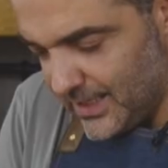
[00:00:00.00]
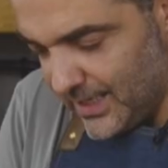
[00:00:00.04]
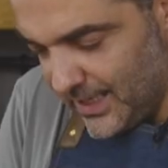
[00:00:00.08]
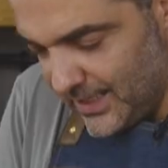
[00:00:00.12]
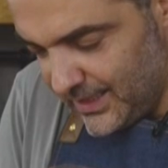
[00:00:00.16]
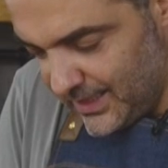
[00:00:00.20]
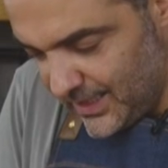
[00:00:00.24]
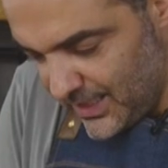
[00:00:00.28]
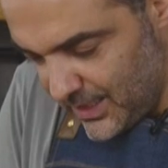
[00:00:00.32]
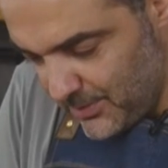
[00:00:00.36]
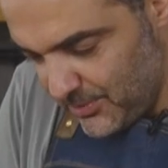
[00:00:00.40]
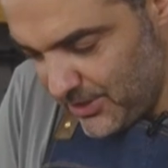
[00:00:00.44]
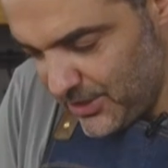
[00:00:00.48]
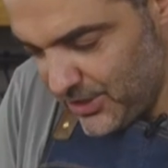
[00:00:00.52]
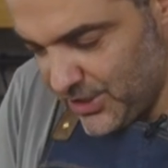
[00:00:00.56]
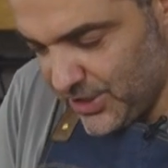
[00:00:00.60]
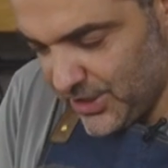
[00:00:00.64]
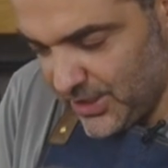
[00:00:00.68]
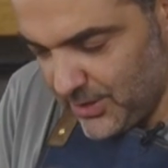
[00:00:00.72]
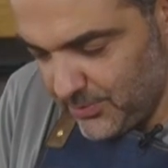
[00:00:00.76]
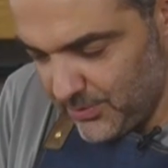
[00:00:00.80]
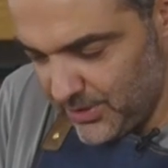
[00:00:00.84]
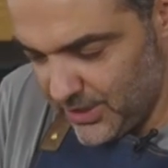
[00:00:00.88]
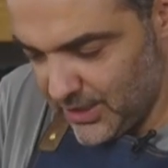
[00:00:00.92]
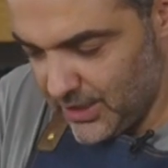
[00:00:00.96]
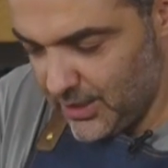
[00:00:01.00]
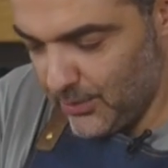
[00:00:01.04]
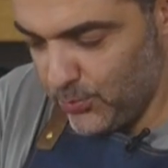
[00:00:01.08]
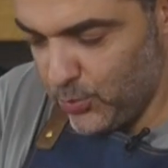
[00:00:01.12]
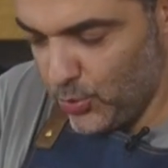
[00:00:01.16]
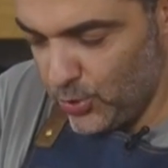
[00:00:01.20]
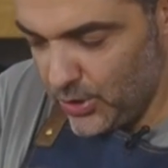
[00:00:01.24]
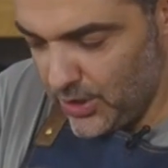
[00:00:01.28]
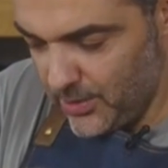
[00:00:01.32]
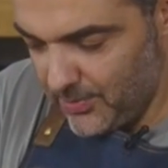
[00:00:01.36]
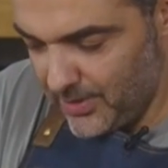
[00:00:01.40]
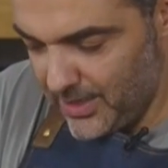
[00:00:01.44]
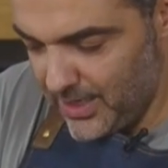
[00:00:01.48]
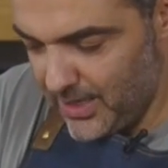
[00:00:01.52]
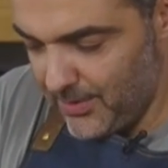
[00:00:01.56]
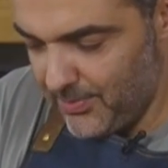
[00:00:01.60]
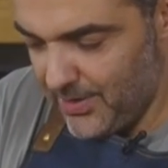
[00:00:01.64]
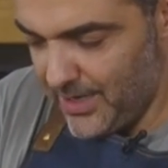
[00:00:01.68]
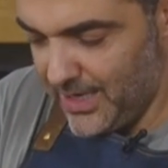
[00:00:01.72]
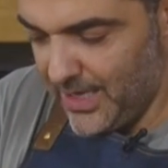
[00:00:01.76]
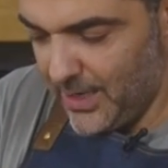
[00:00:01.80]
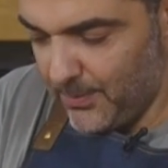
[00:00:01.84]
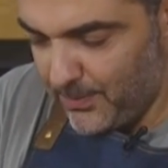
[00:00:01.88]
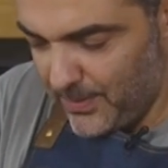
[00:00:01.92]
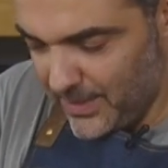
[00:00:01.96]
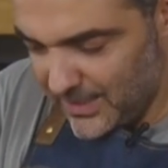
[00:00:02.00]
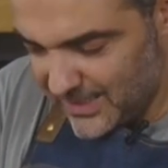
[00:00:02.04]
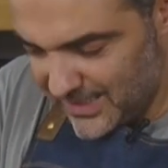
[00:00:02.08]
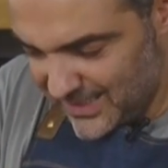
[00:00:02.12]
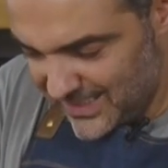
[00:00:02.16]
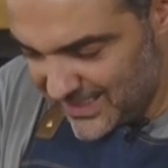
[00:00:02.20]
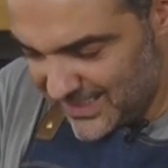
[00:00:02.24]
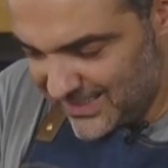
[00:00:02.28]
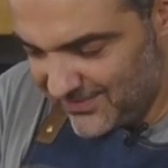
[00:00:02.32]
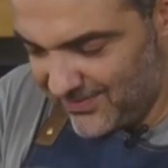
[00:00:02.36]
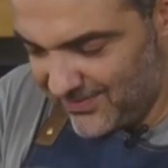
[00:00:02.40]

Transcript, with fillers: rendeleme işlemini kabuğuyla beraber yaparsanız